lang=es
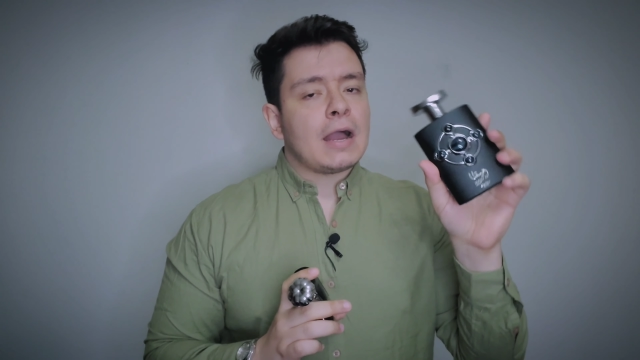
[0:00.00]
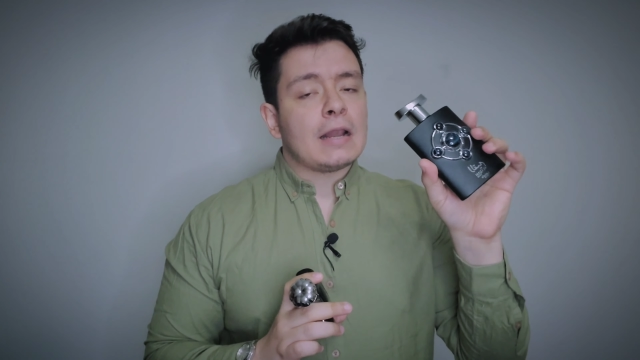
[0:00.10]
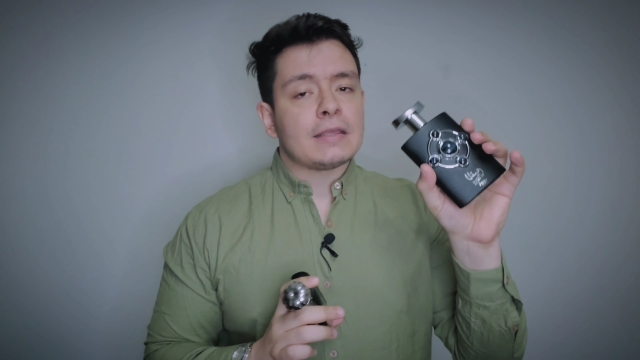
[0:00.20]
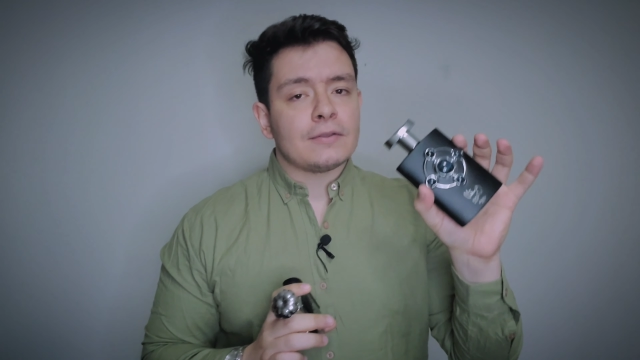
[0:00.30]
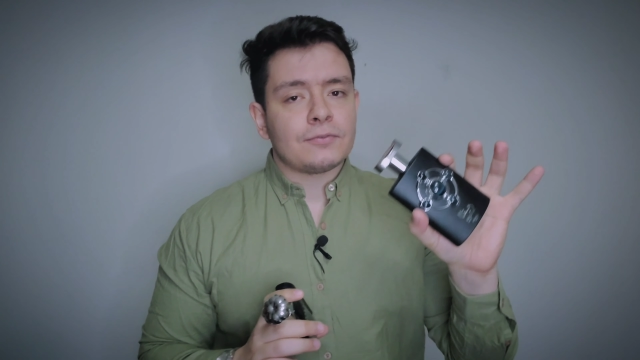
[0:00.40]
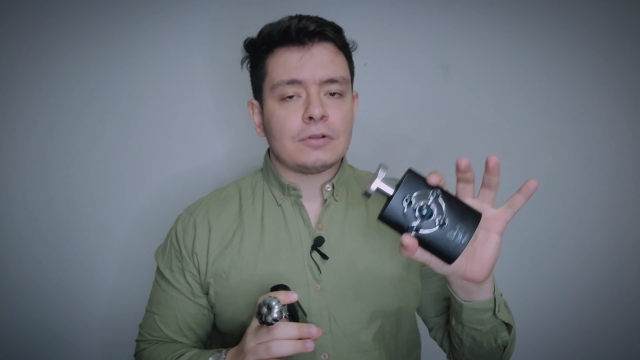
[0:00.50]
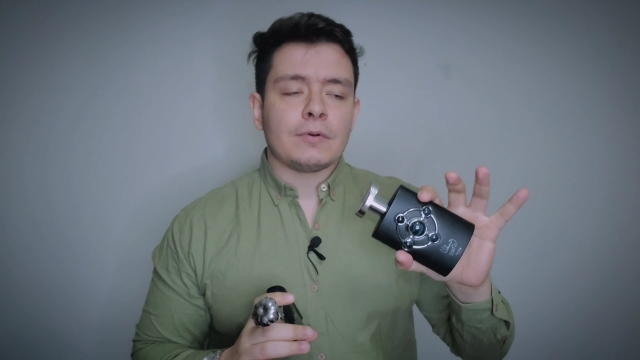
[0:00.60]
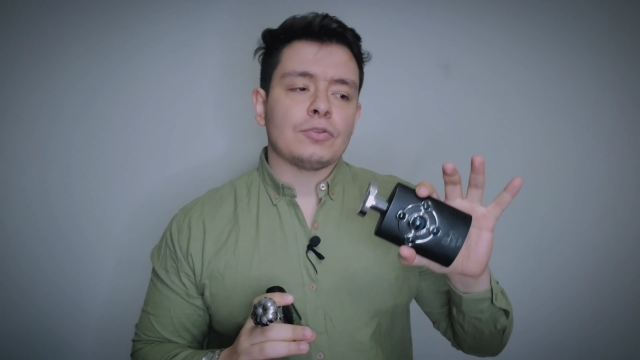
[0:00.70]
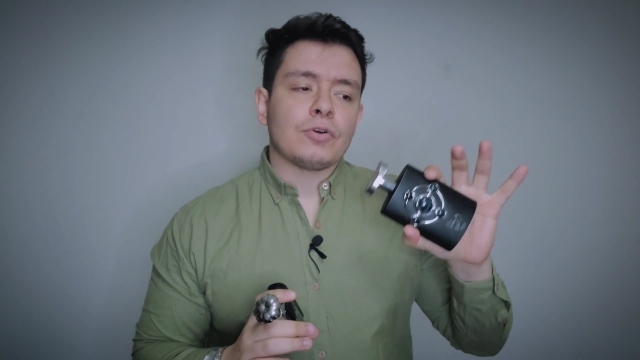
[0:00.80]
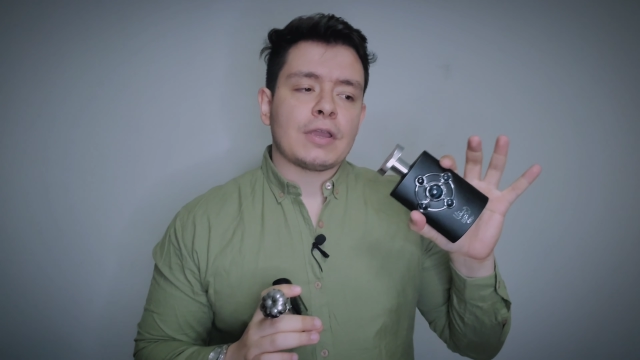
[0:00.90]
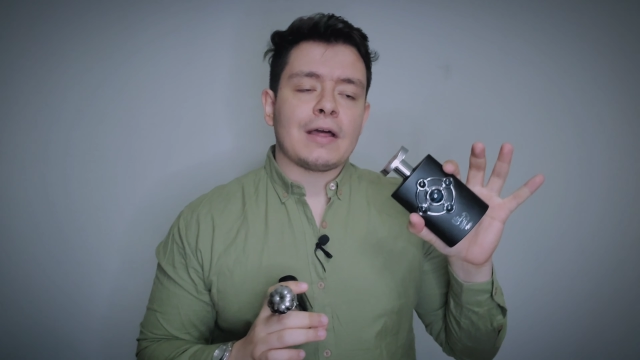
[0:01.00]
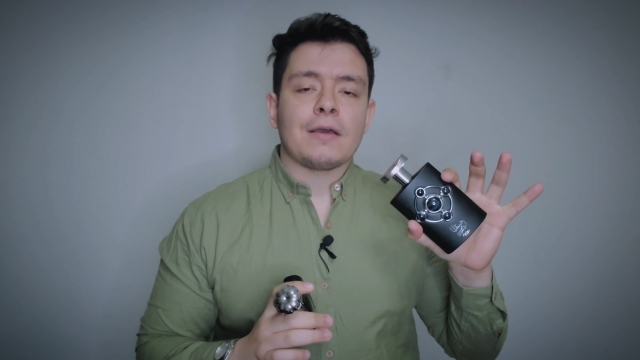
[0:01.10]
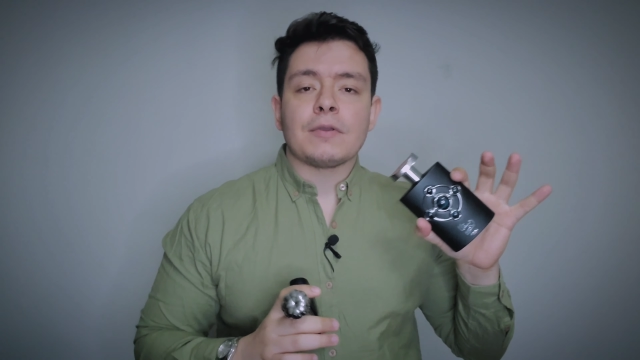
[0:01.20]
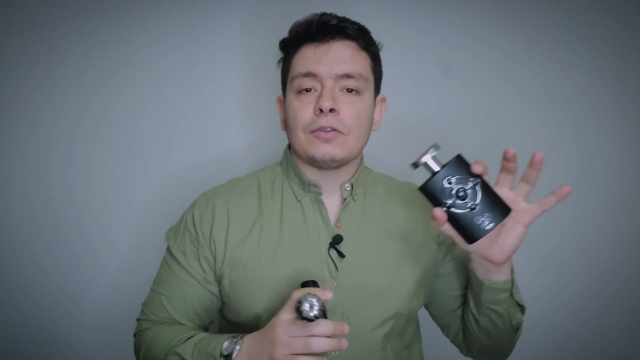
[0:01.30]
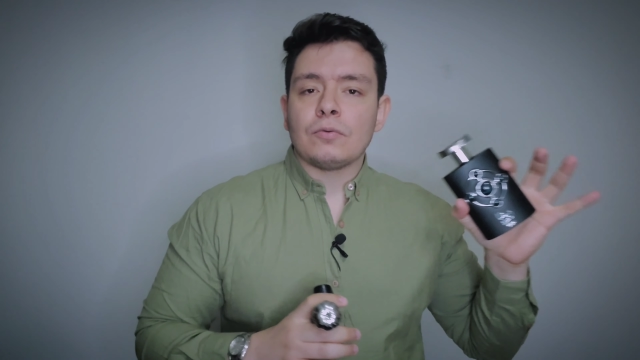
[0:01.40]
al Silver nos queda
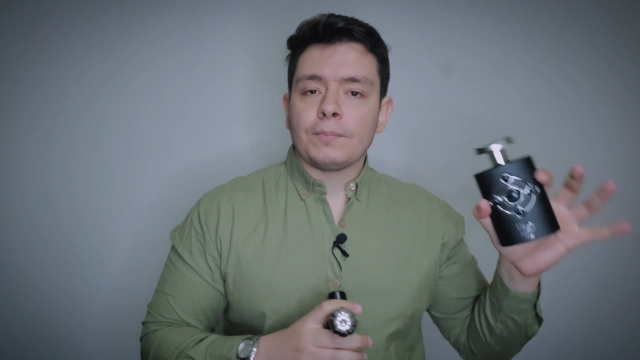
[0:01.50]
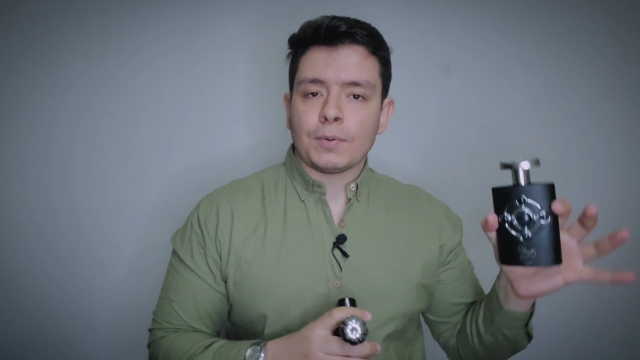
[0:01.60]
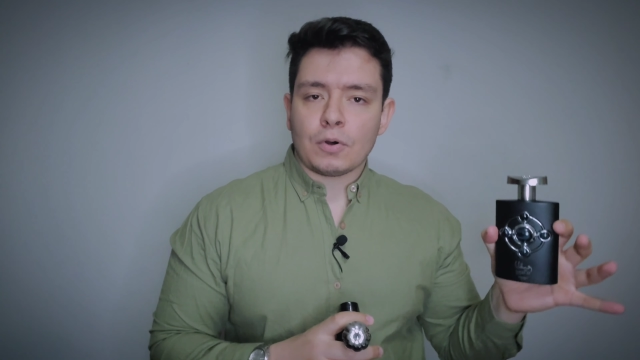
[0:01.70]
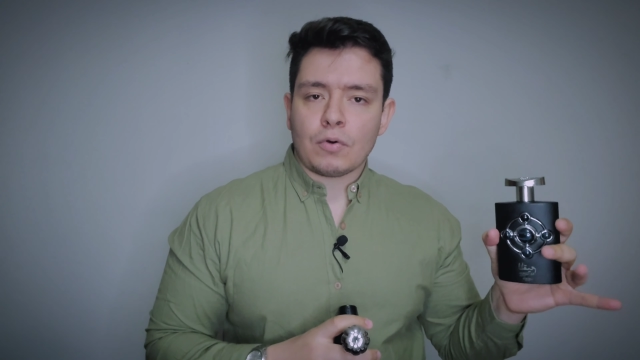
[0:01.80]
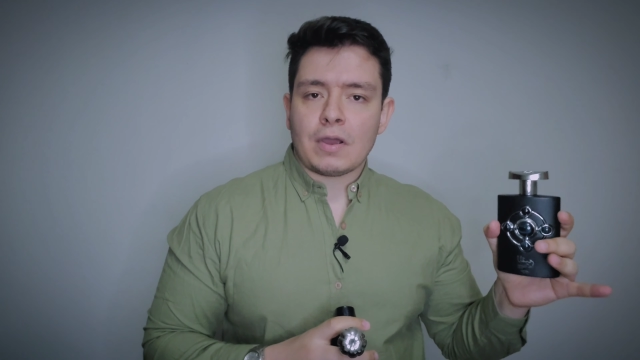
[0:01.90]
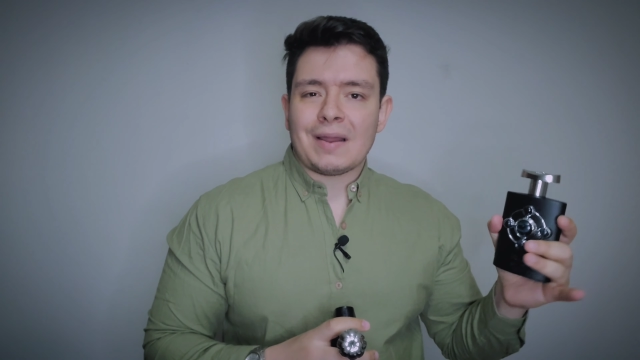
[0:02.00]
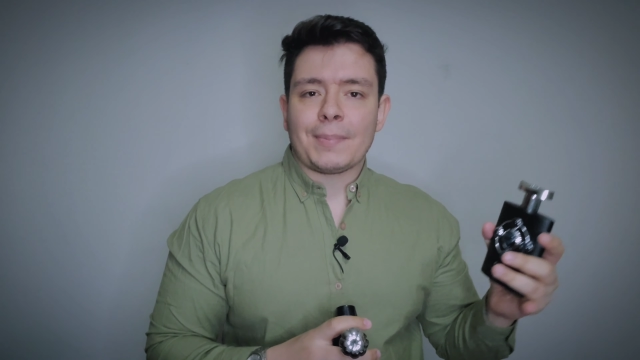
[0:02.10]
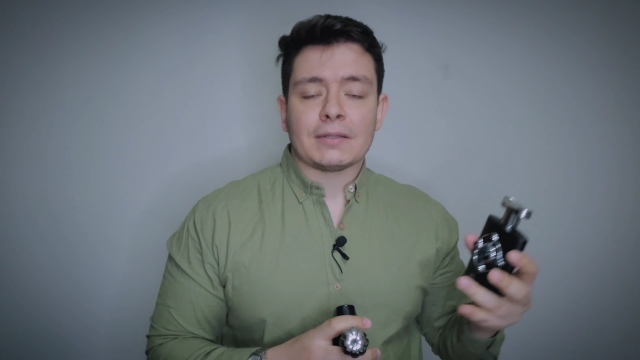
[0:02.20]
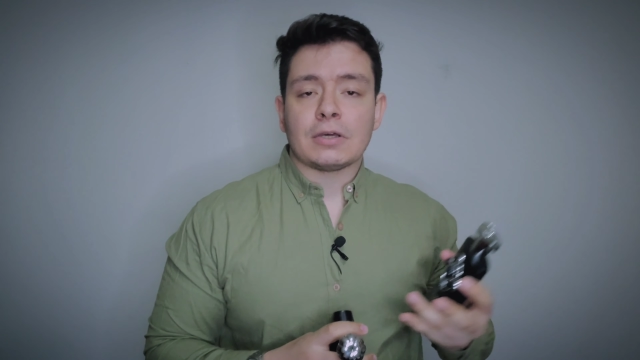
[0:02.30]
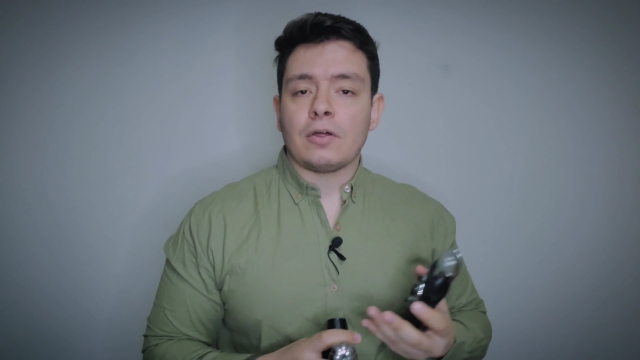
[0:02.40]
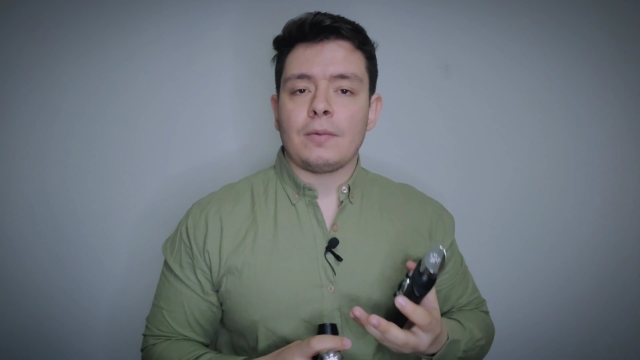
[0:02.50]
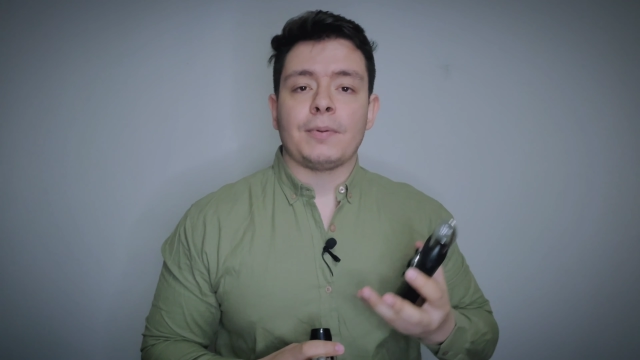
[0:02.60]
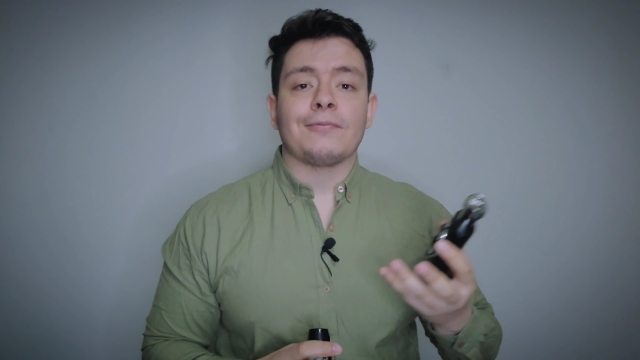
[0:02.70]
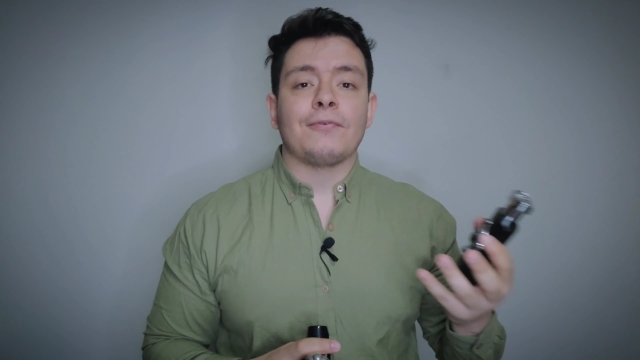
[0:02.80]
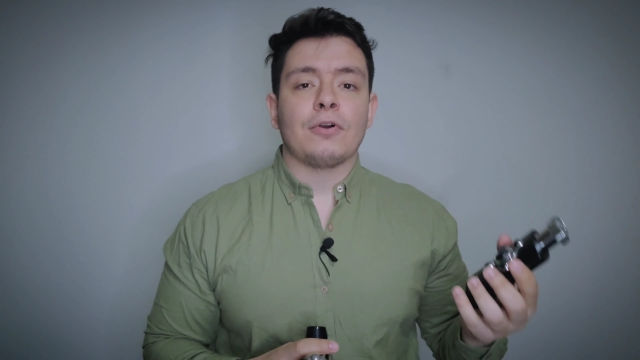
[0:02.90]
debiendo un poco en el apartado de
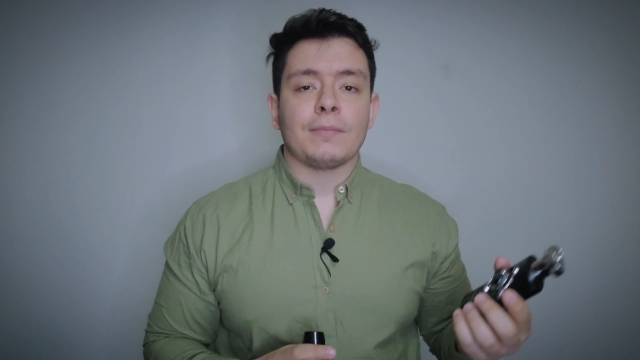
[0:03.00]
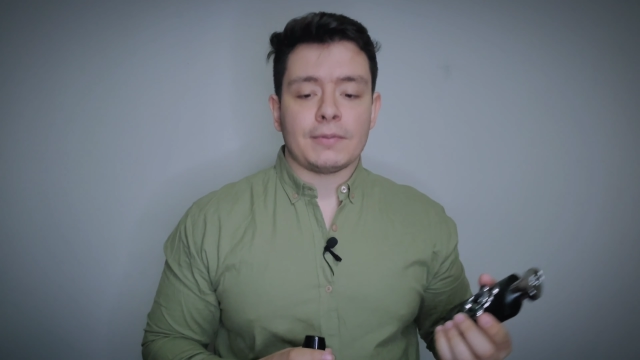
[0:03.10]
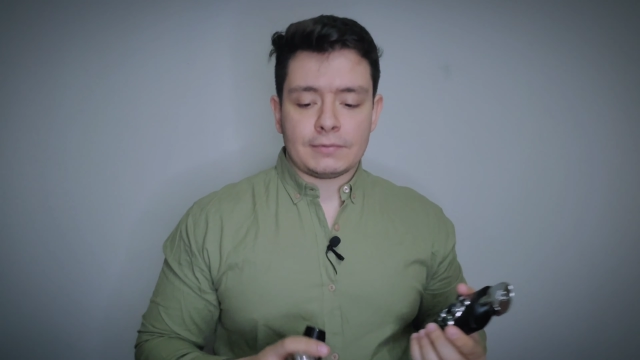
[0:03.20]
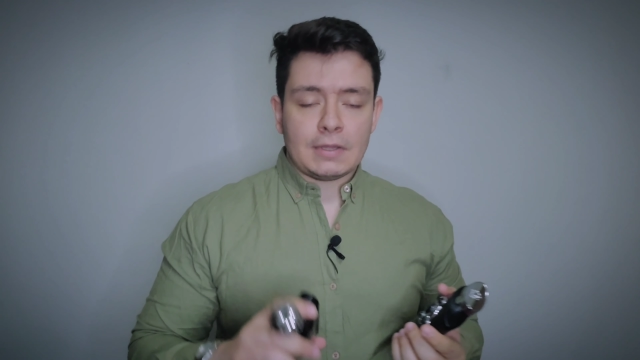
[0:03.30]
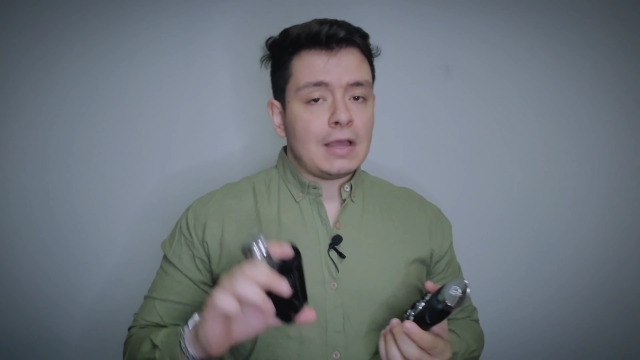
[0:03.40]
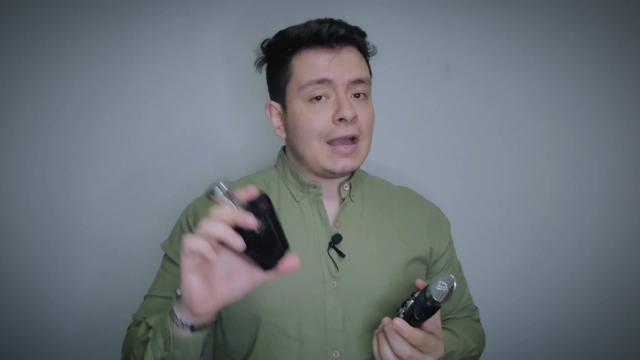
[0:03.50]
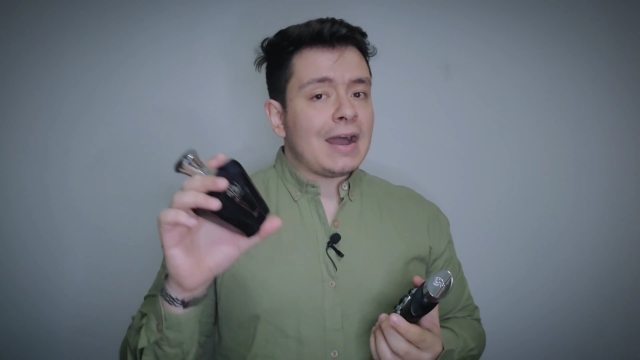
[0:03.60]
performance.